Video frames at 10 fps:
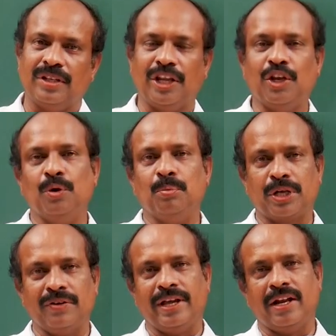ఎన్నో
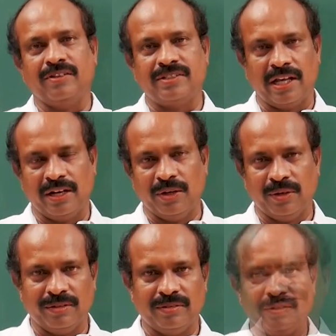ముఖ్యమైన అంశాల్లో
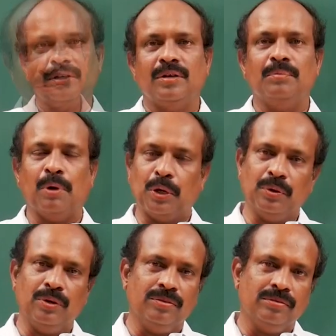
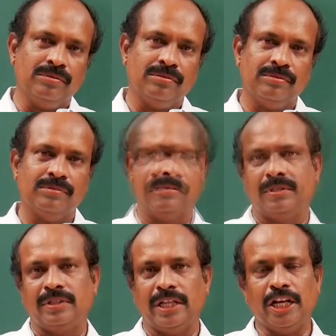బరువులు
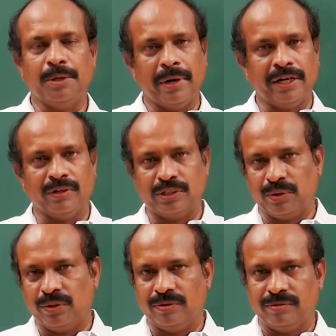తేలికపాటి
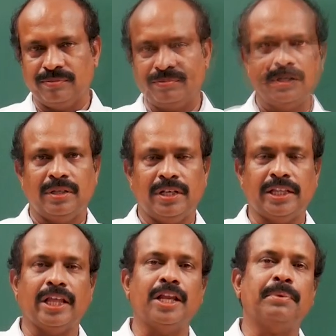వస్తువులు
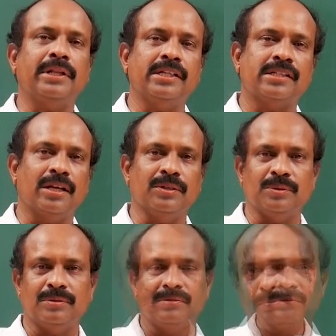ఎత్తైన ప్రదేశాలు
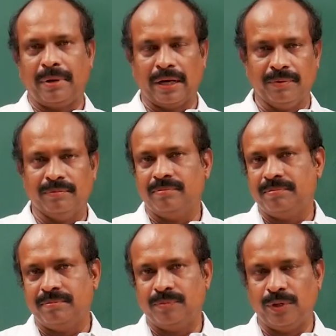పల్లం
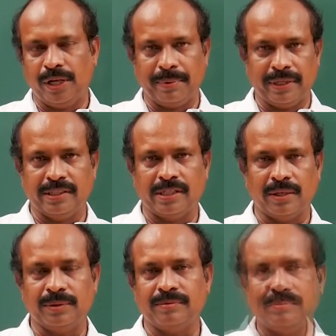ఉండే
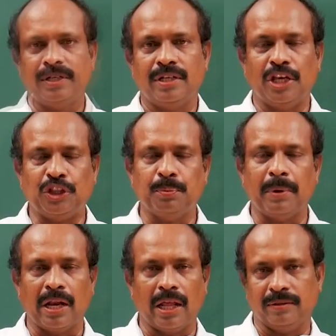ప్రదేశాలు
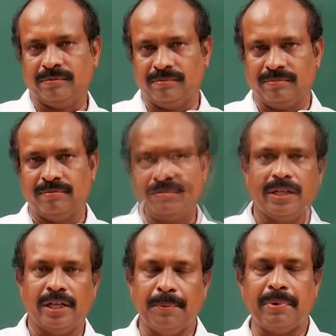ఎత్తుపల్లాలు
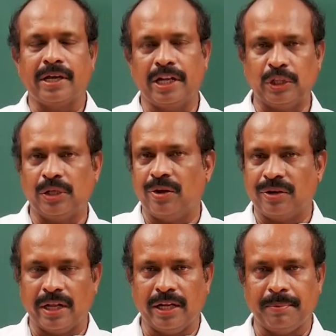ఏ పక్కన ఎత్తుగా
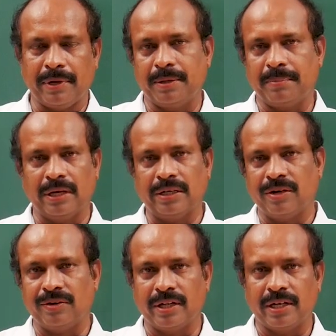ఉండాలి ఏ పక్కన
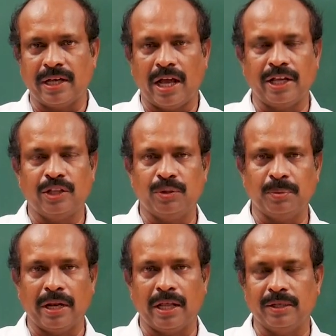పల్లంగా ఉండాలి ఆ ఎత్తు
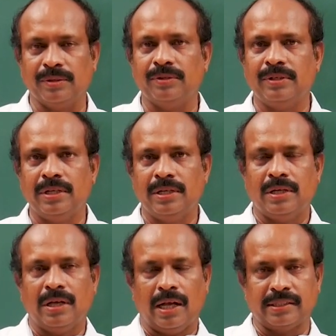బల్లాలు
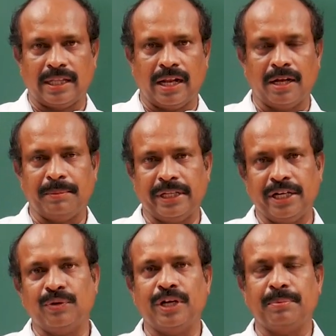ఆ స్థలాల మీద
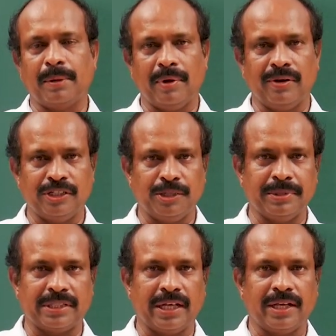ఎటువంటి ప్రభావం
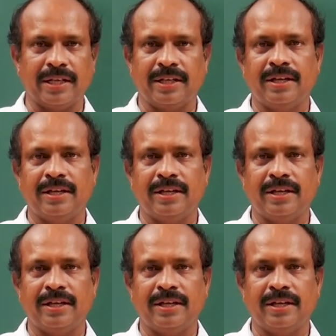చూపిస్తాయి